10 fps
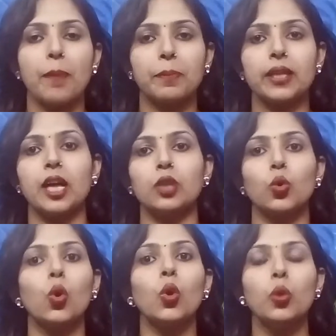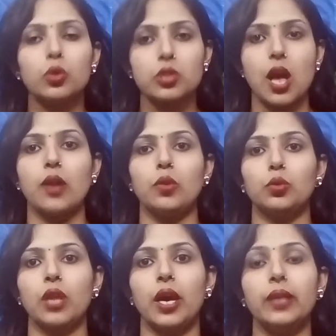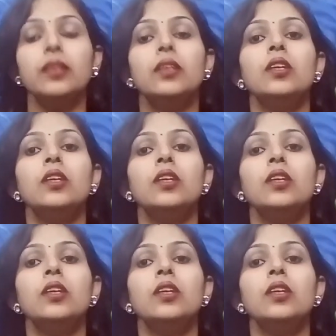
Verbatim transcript: आपके दांतों को नुकसान होता है